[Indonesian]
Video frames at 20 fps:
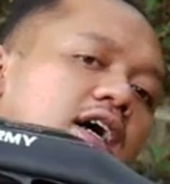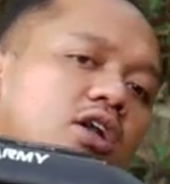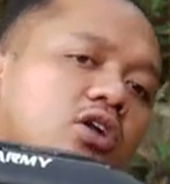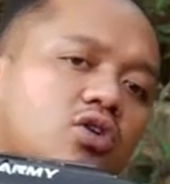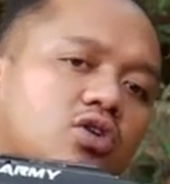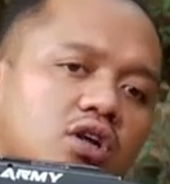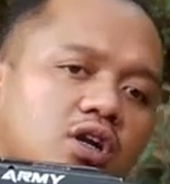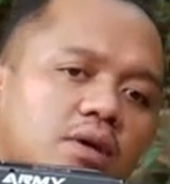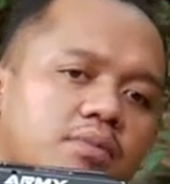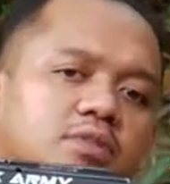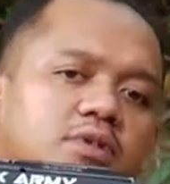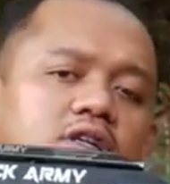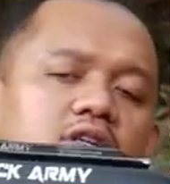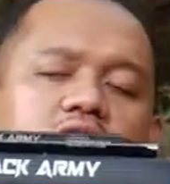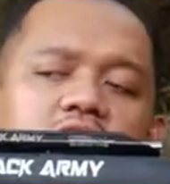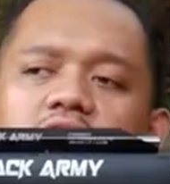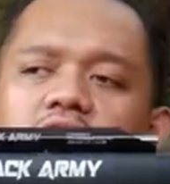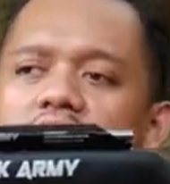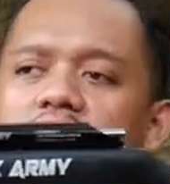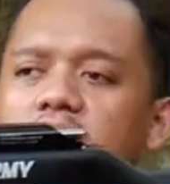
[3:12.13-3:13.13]
kg.
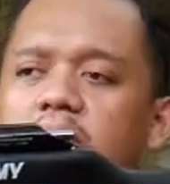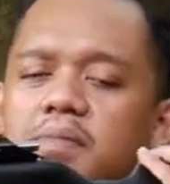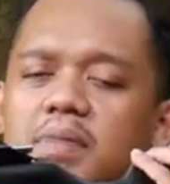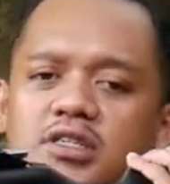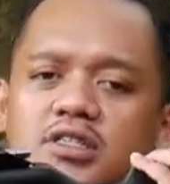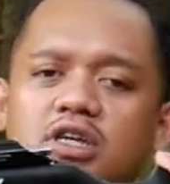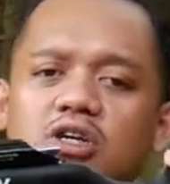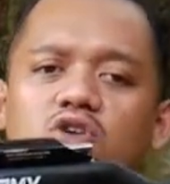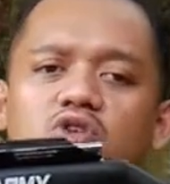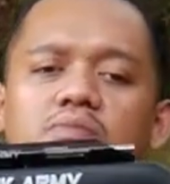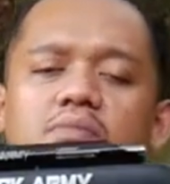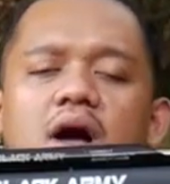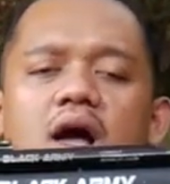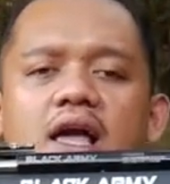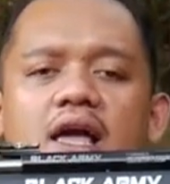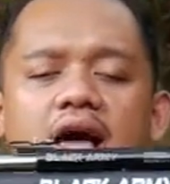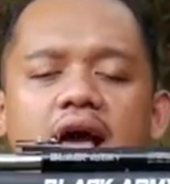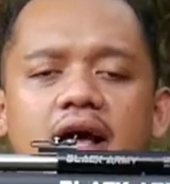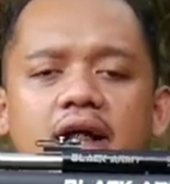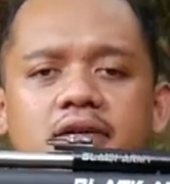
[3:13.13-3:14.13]
Jadi masih
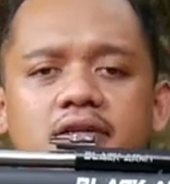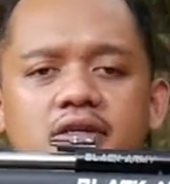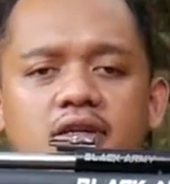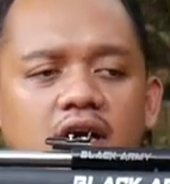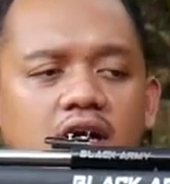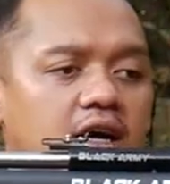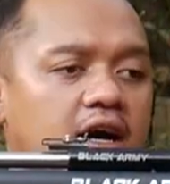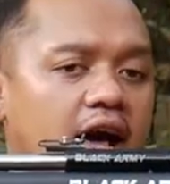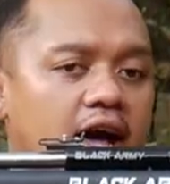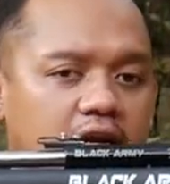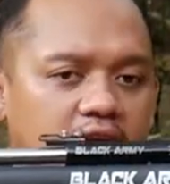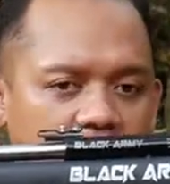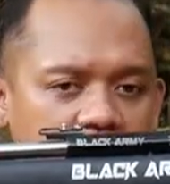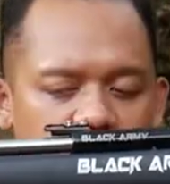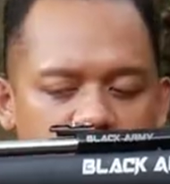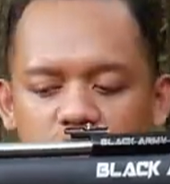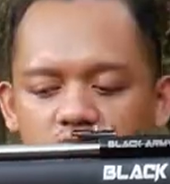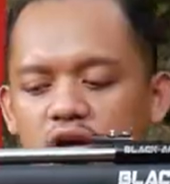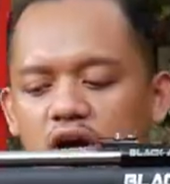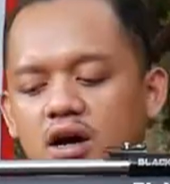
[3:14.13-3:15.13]
lumayan uh,
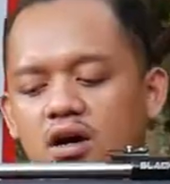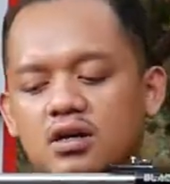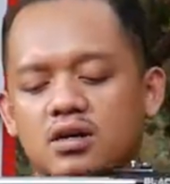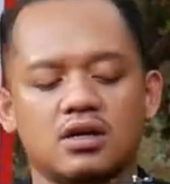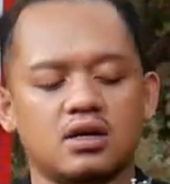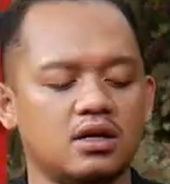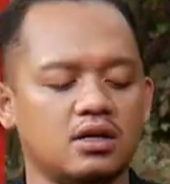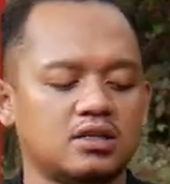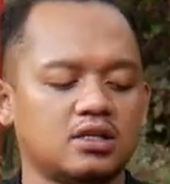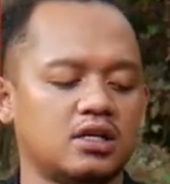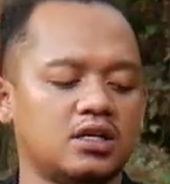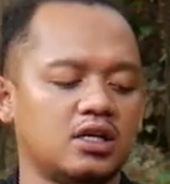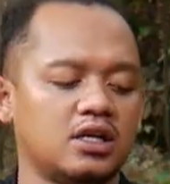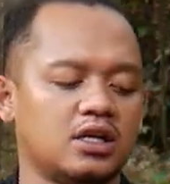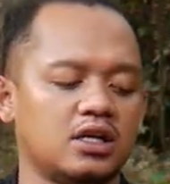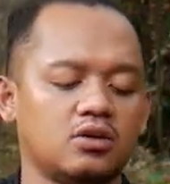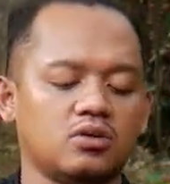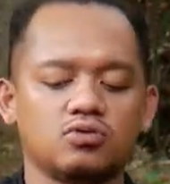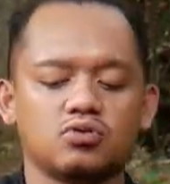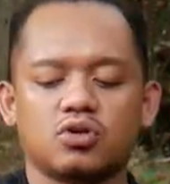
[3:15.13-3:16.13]
enteng juga.
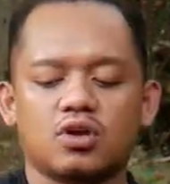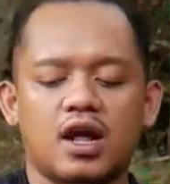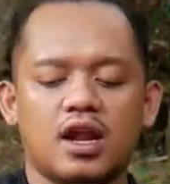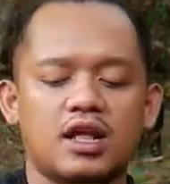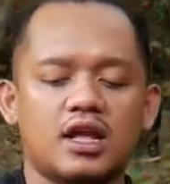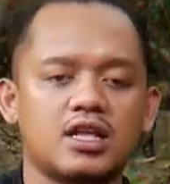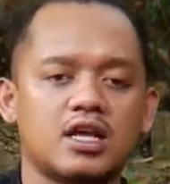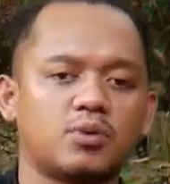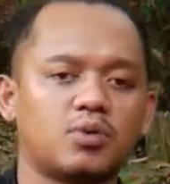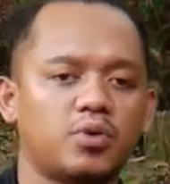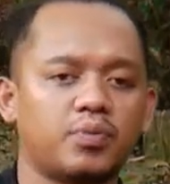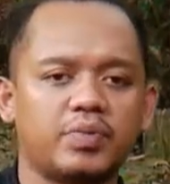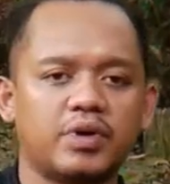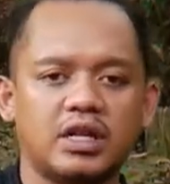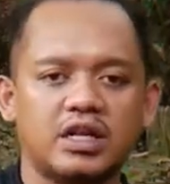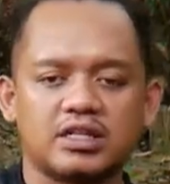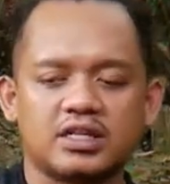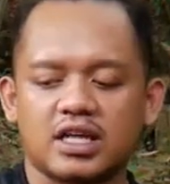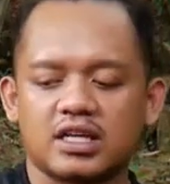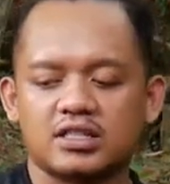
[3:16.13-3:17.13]
Jadi untuk kalian yang
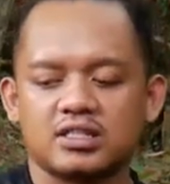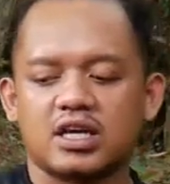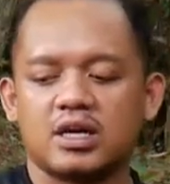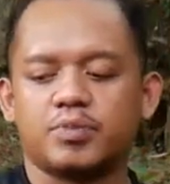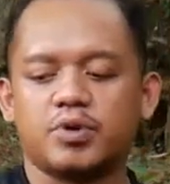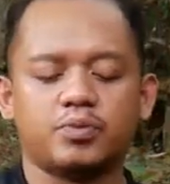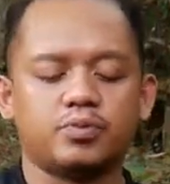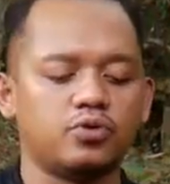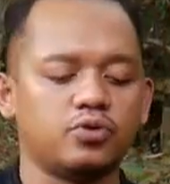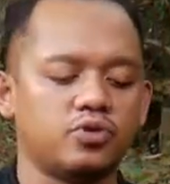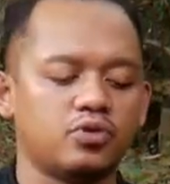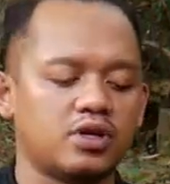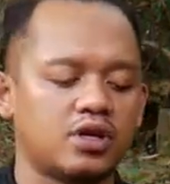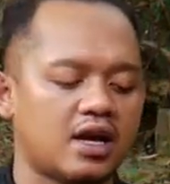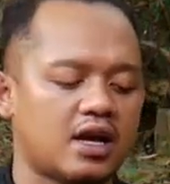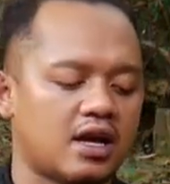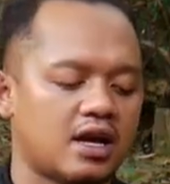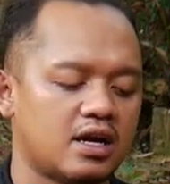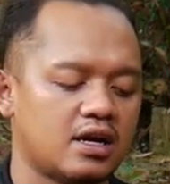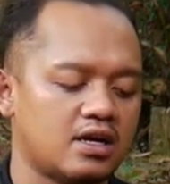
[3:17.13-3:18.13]
mobilitasnya
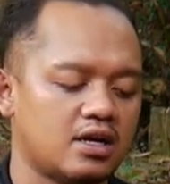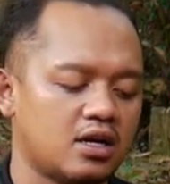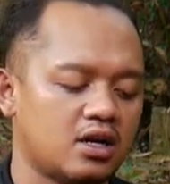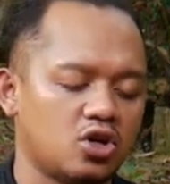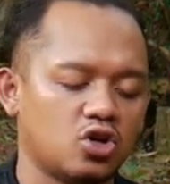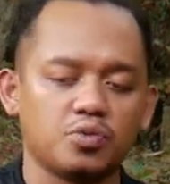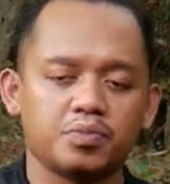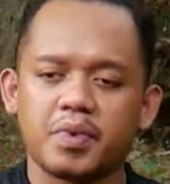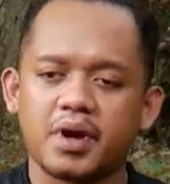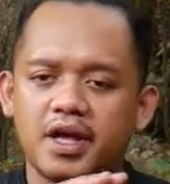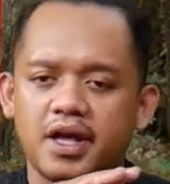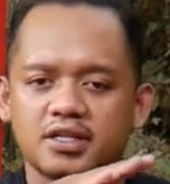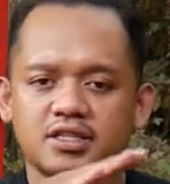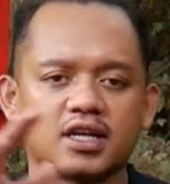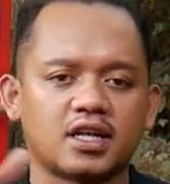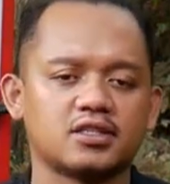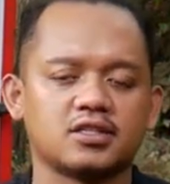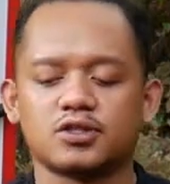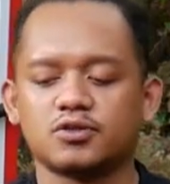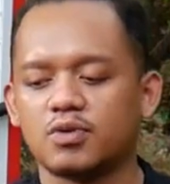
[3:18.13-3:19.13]
berburunya lumayan
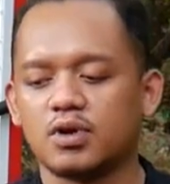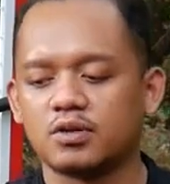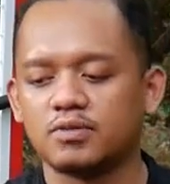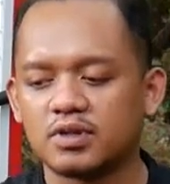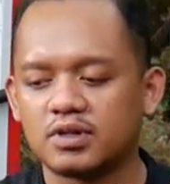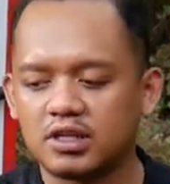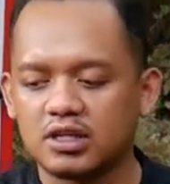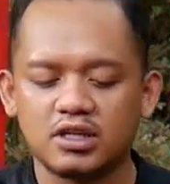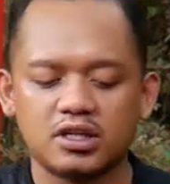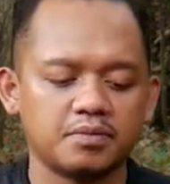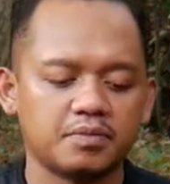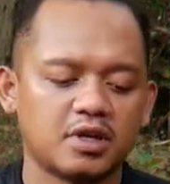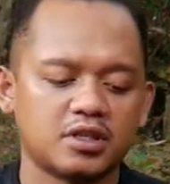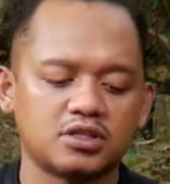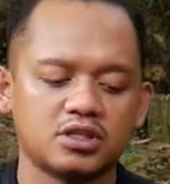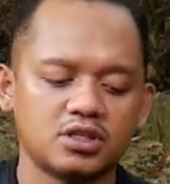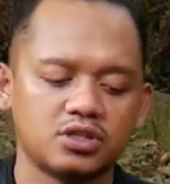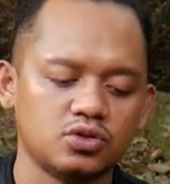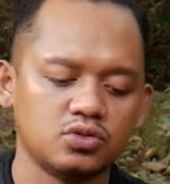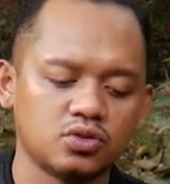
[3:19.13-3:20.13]
sacet buat-buat ini
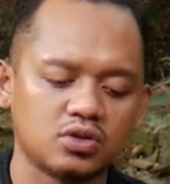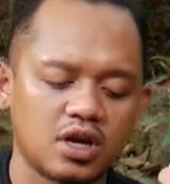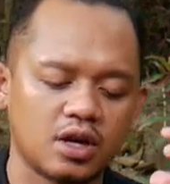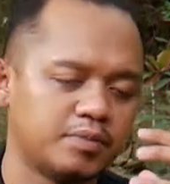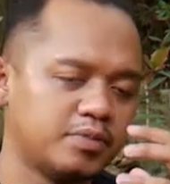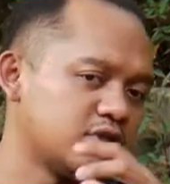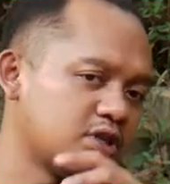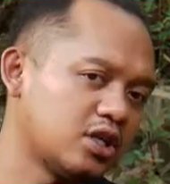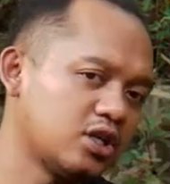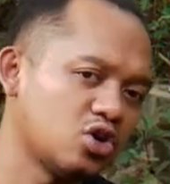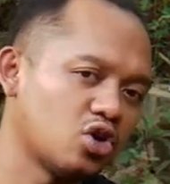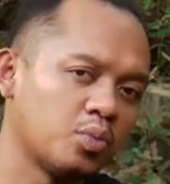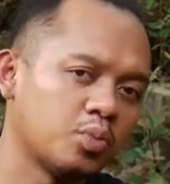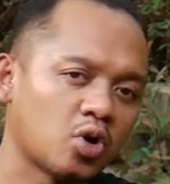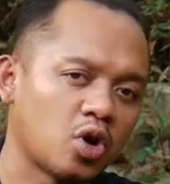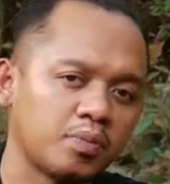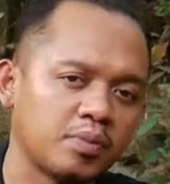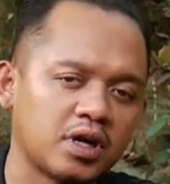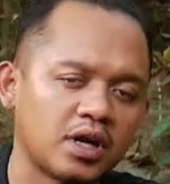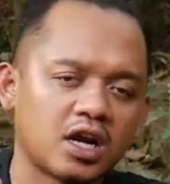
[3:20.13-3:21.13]
masih juga bisa
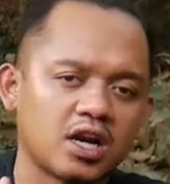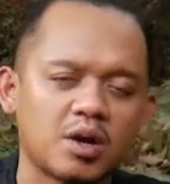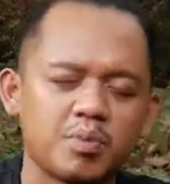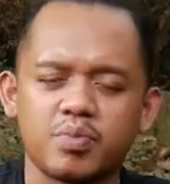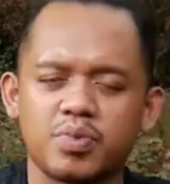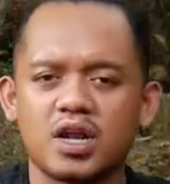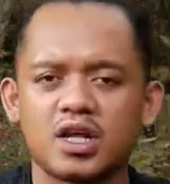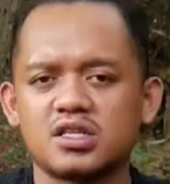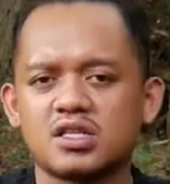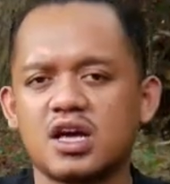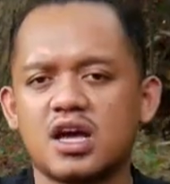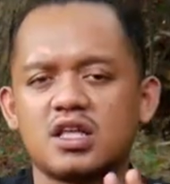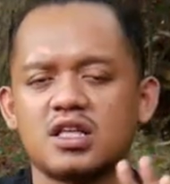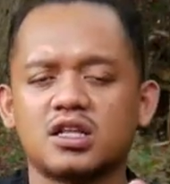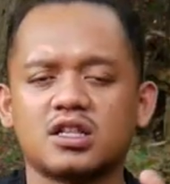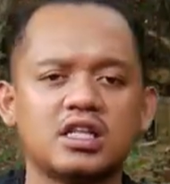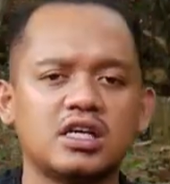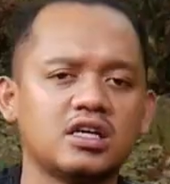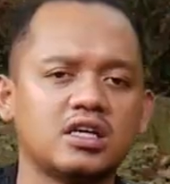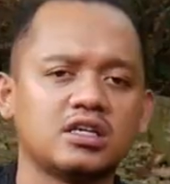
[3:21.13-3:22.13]
dikompromi karena beratnya hanya